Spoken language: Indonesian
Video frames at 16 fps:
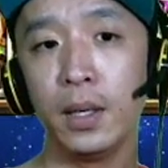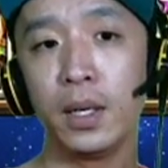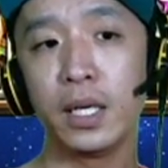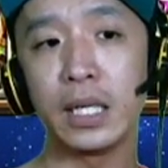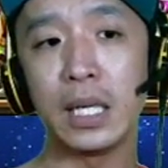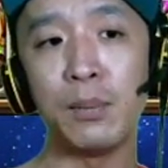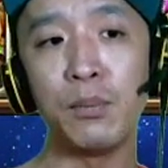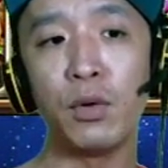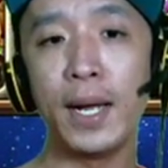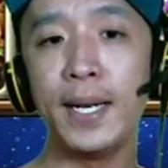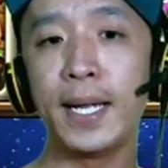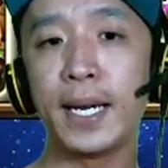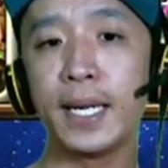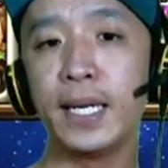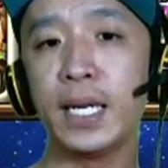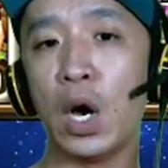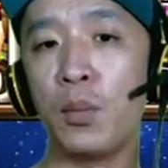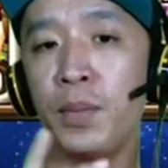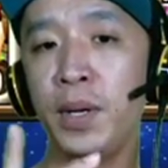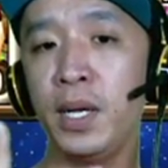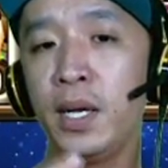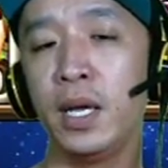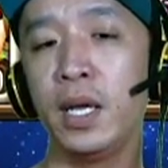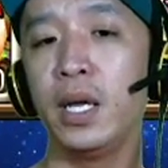Kita mulai dari
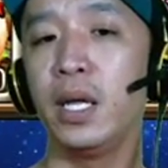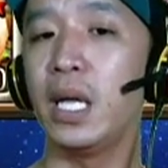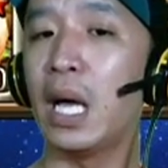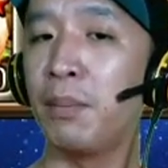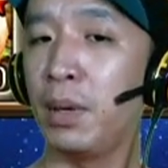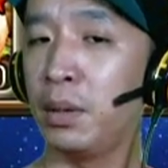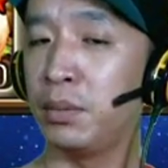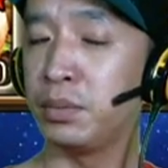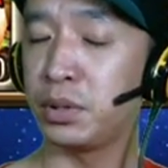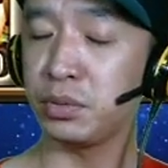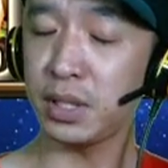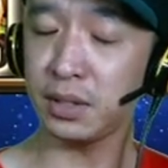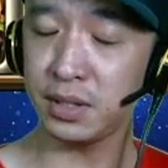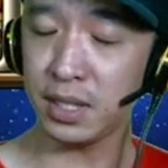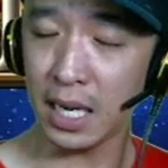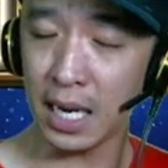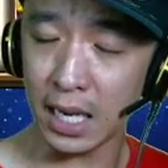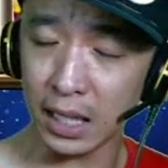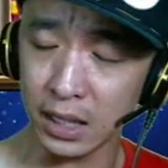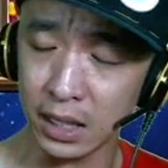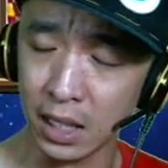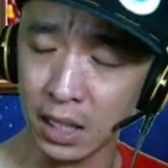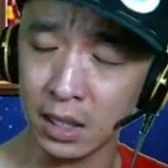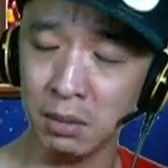Naomi, yang belum subscribe
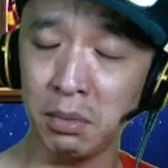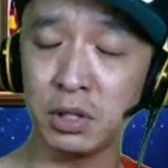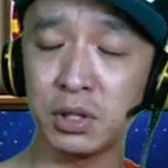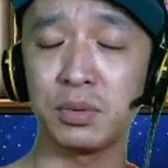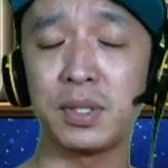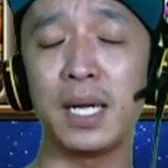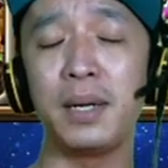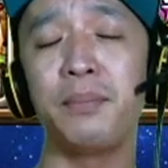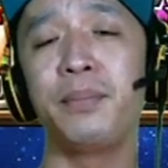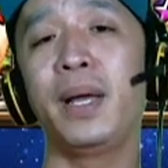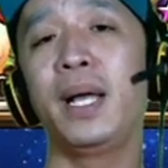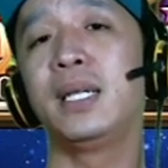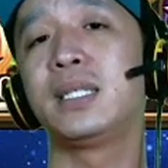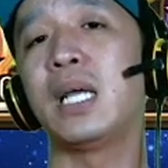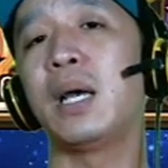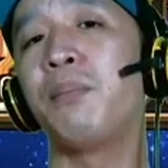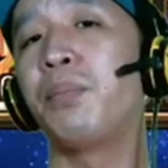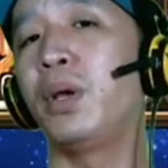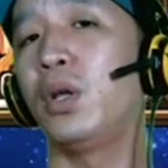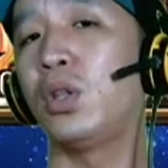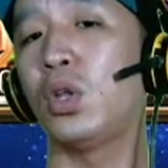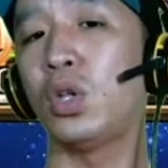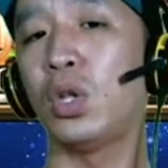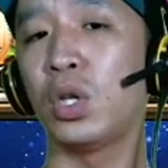silahkan tekan tombol subscribe, bel
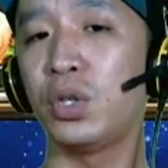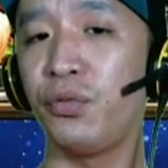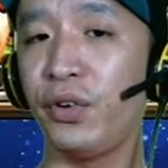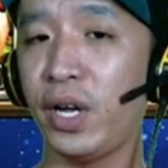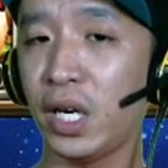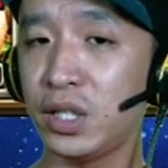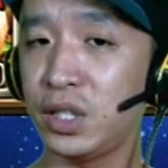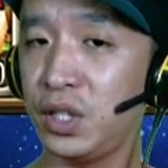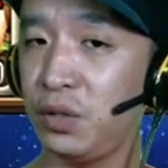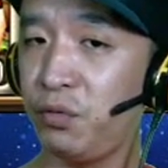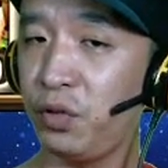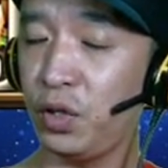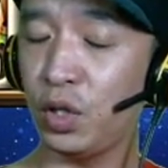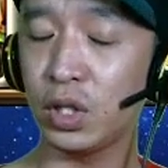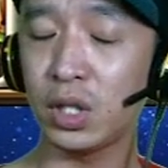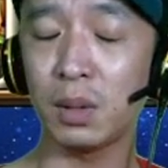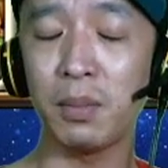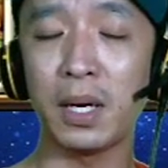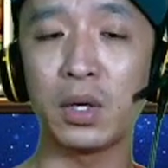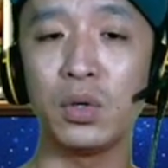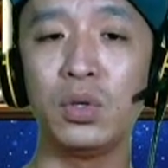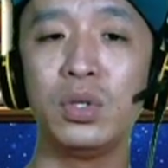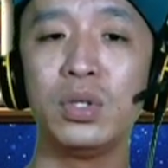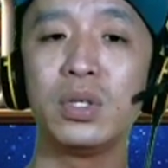samping untuk notifikasi video
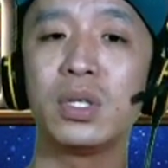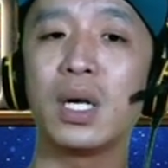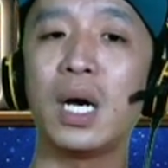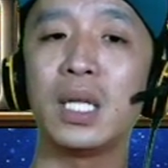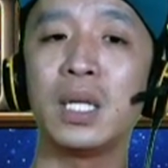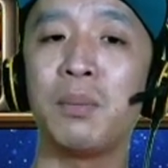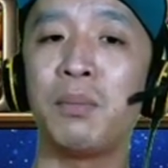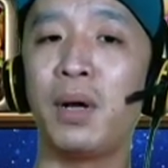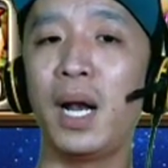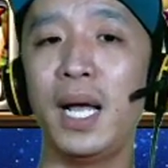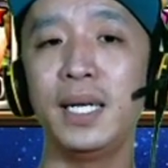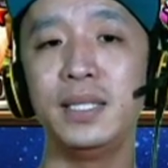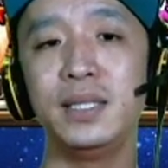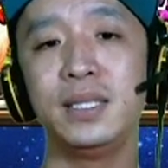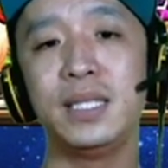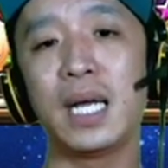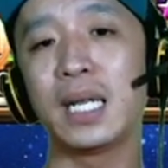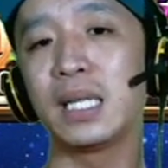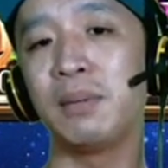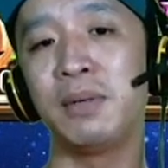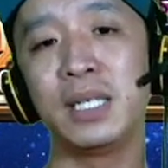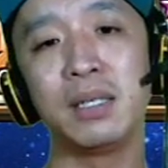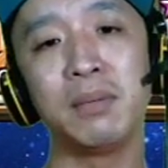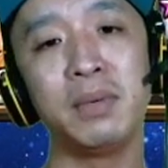terbaru, tekan tombol like, share
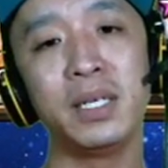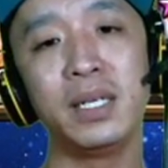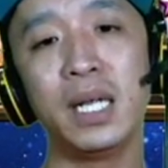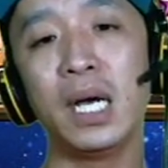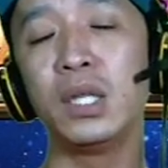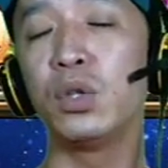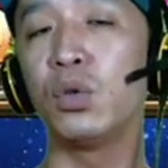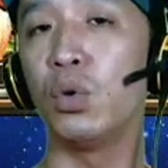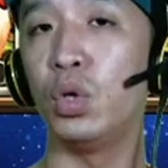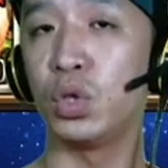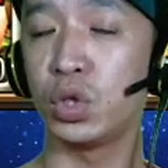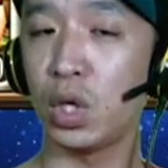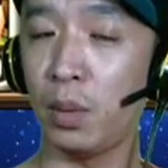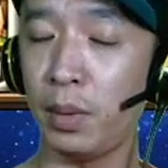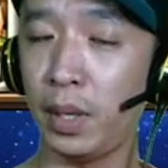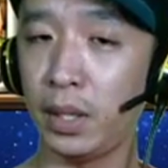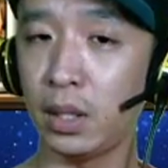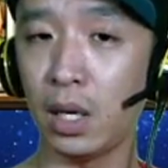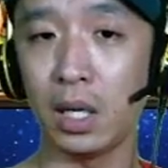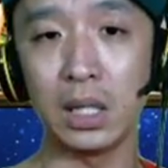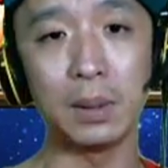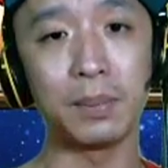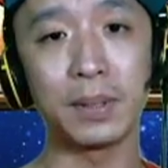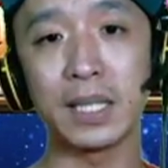teman-teman, dan tulis komen
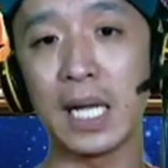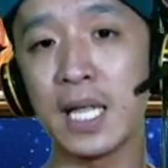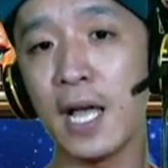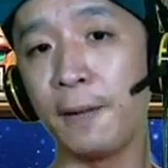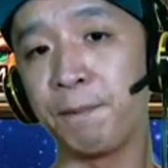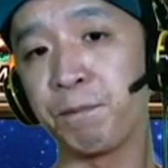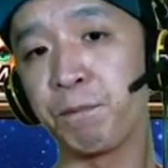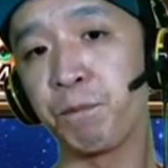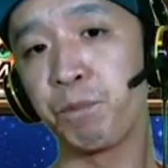kalau ada pertanyaan.